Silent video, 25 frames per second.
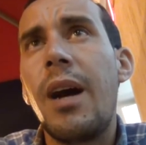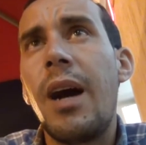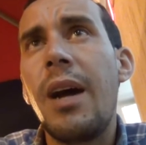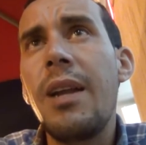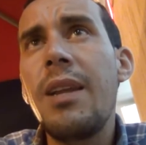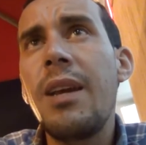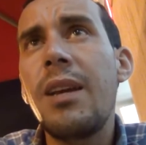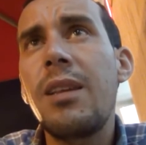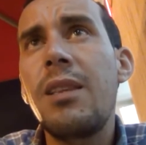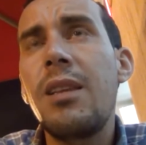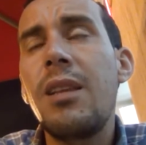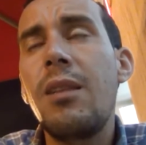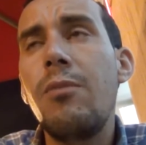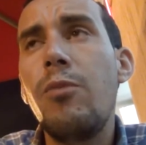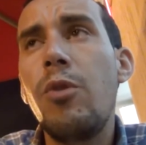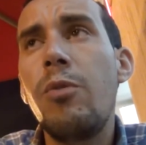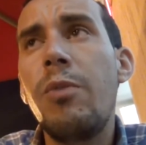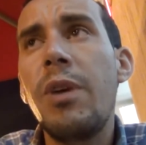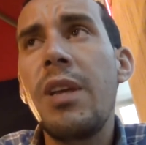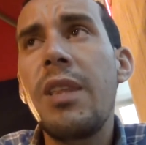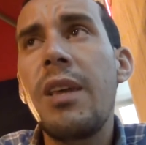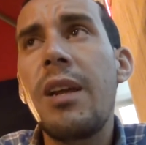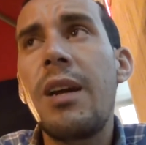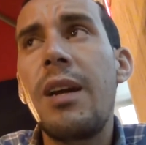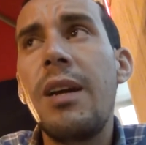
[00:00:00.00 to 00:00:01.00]
انا خديت
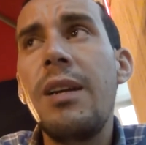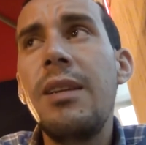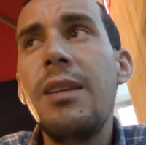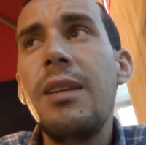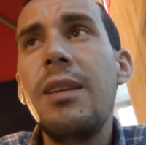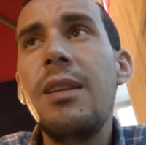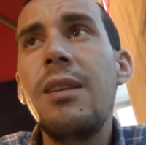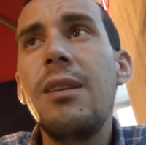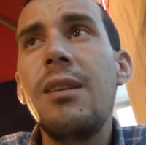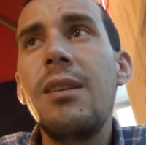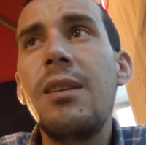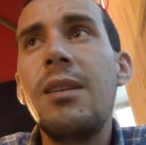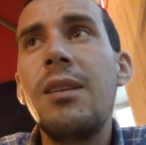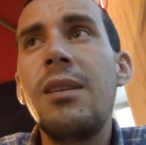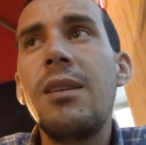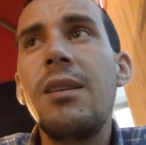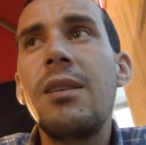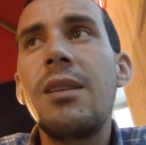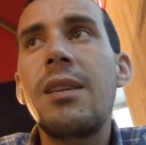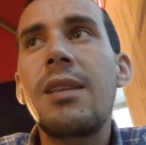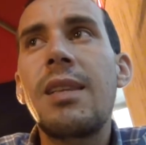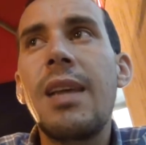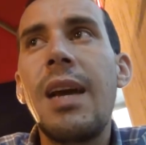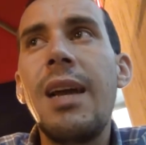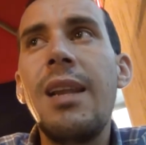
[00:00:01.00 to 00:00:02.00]
المبادرة أني
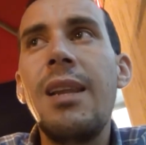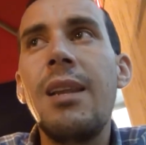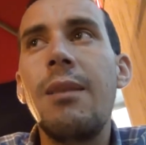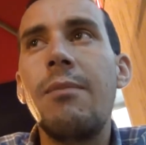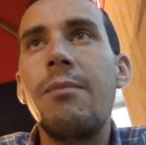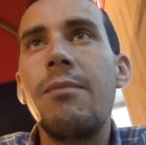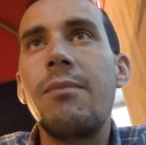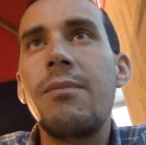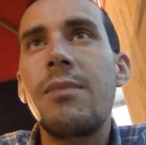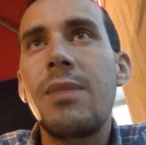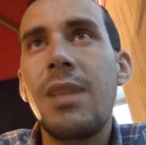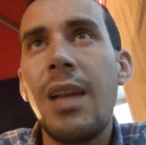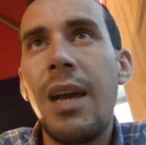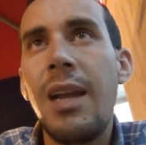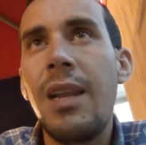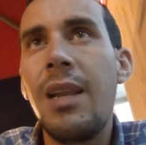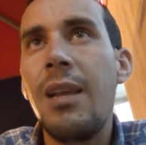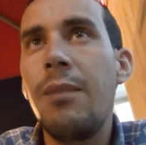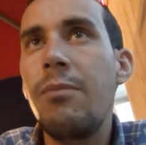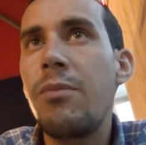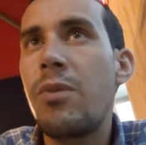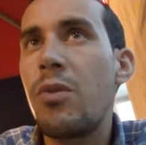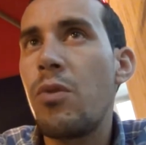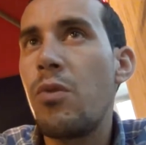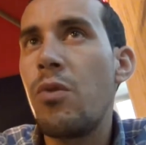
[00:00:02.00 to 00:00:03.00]
نتعلم
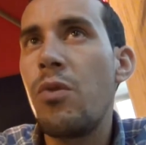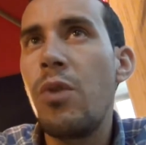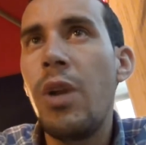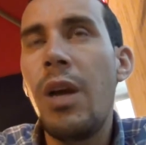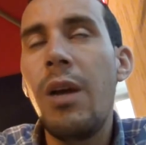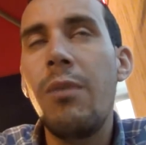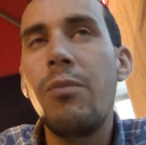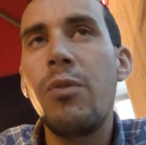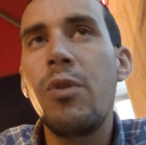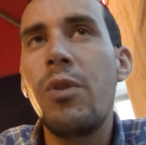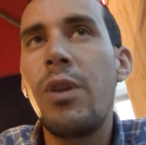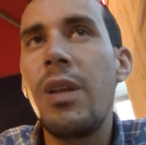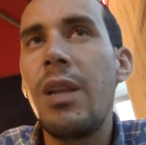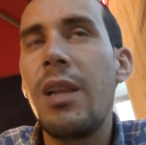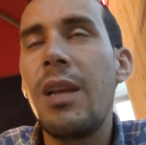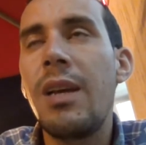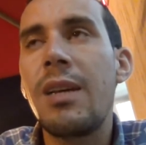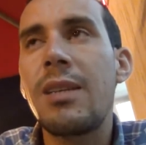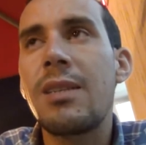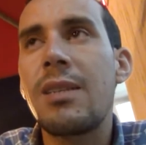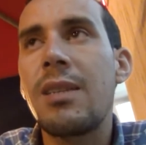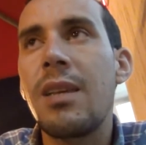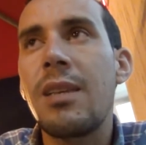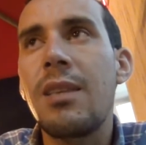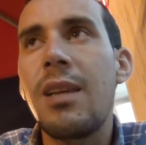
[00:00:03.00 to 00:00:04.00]
تعلمت والحمد لله
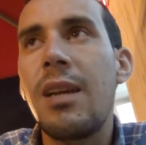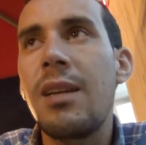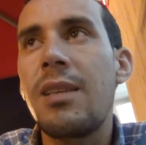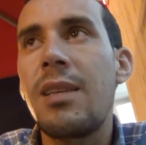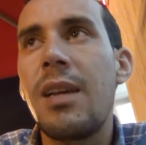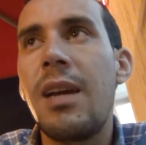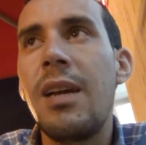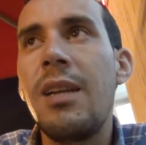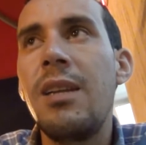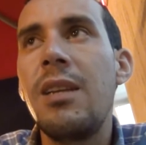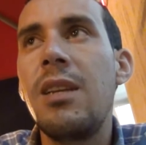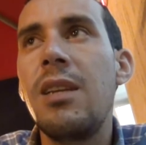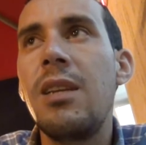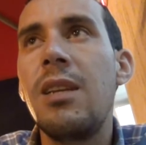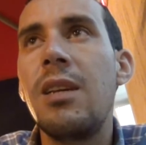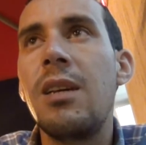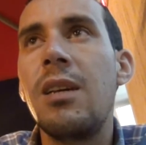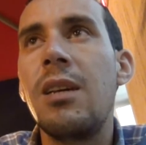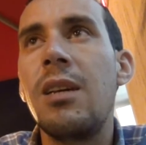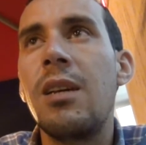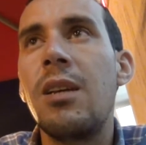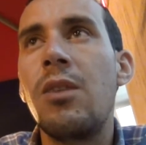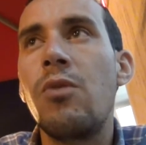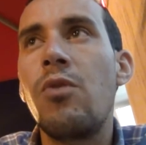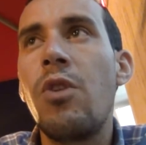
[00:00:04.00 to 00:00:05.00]
استطعت أني
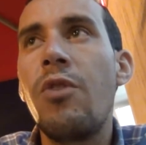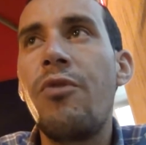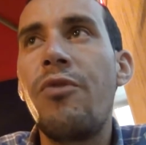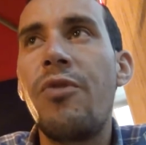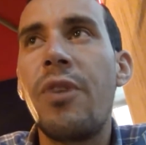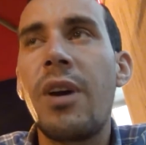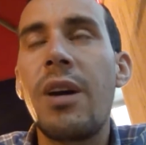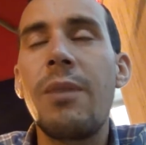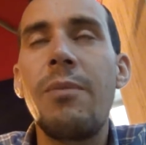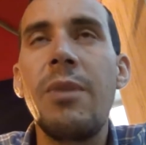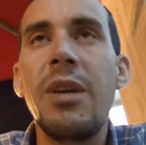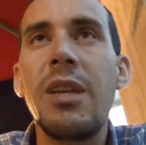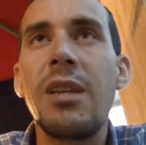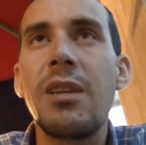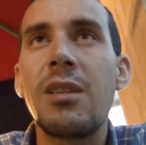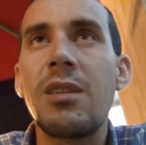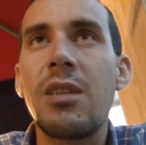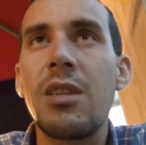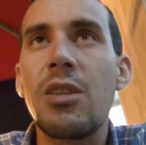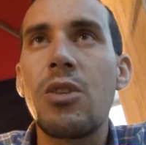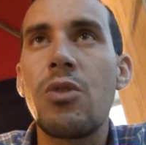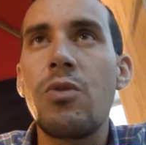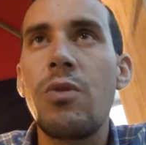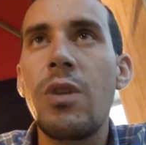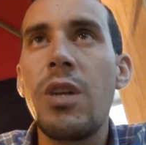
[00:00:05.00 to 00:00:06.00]
نوفق بين
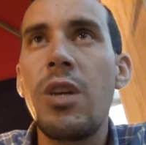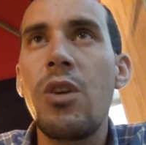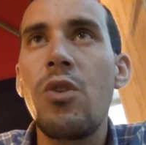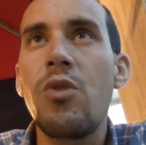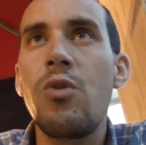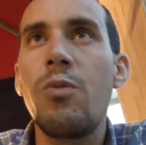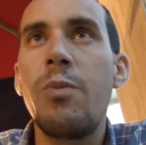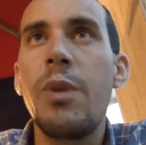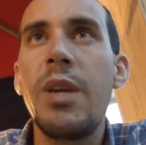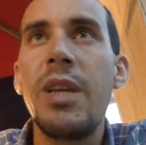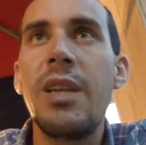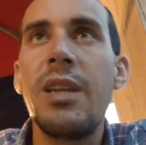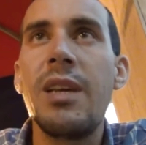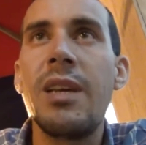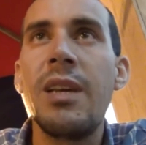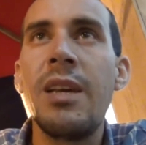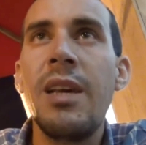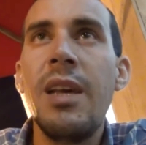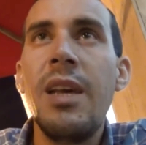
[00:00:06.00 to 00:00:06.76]
التصوير وبين